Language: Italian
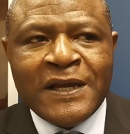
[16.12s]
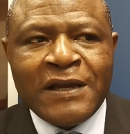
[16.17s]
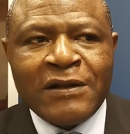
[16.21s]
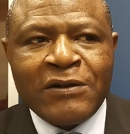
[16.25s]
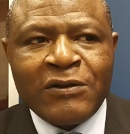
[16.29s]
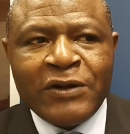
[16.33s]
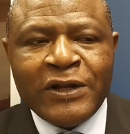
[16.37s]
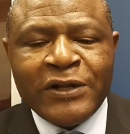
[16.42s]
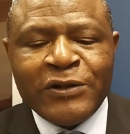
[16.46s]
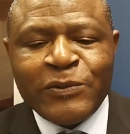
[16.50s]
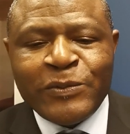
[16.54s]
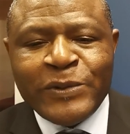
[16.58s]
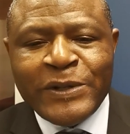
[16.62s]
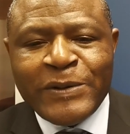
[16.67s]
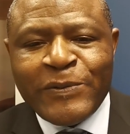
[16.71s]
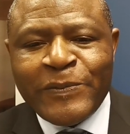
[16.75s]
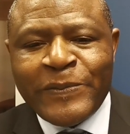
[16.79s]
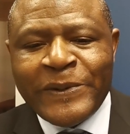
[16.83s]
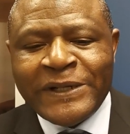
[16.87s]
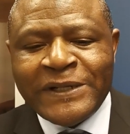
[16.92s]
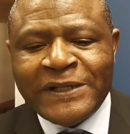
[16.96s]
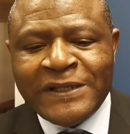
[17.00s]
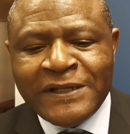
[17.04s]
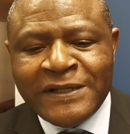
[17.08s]
Allora, dobbiamo
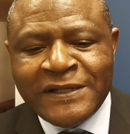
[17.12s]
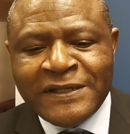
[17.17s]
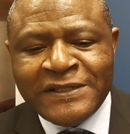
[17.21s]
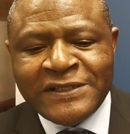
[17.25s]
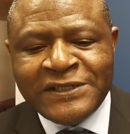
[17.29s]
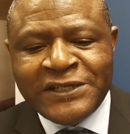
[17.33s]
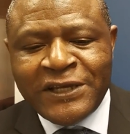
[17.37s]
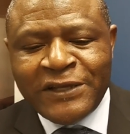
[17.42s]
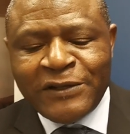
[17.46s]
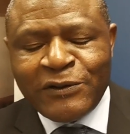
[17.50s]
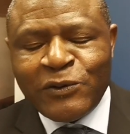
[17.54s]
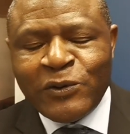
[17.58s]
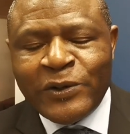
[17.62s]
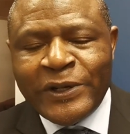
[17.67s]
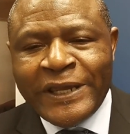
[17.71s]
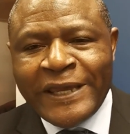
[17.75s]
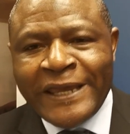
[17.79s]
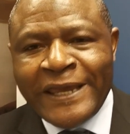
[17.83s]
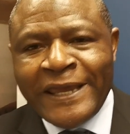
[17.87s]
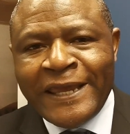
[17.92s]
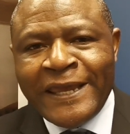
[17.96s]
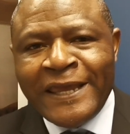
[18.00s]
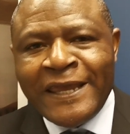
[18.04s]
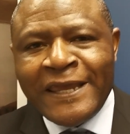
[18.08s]
partire dicendo
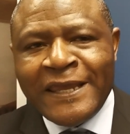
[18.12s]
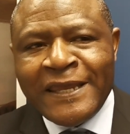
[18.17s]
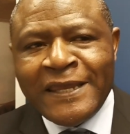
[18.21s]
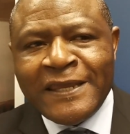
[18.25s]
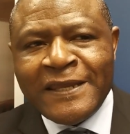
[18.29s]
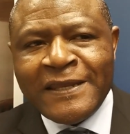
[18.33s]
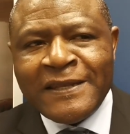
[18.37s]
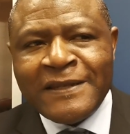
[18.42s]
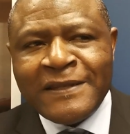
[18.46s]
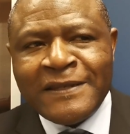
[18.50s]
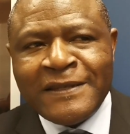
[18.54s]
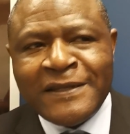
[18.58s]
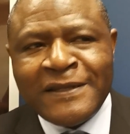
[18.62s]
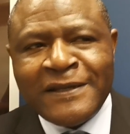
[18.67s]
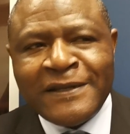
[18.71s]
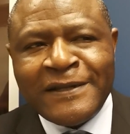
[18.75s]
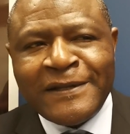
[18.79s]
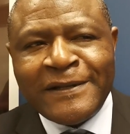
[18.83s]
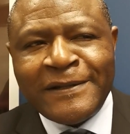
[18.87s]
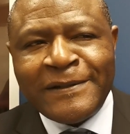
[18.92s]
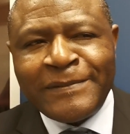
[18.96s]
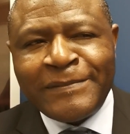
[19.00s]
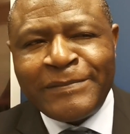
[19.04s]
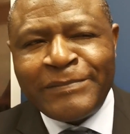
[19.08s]
che il,
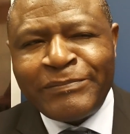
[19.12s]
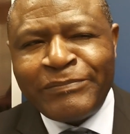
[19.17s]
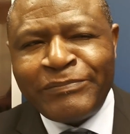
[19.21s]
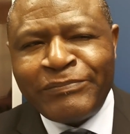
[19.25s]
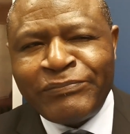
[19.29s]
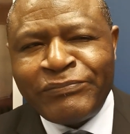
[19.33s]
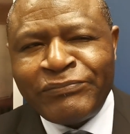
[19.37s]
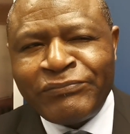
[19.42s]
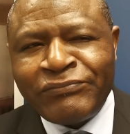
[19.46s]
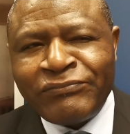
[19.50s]
ehm,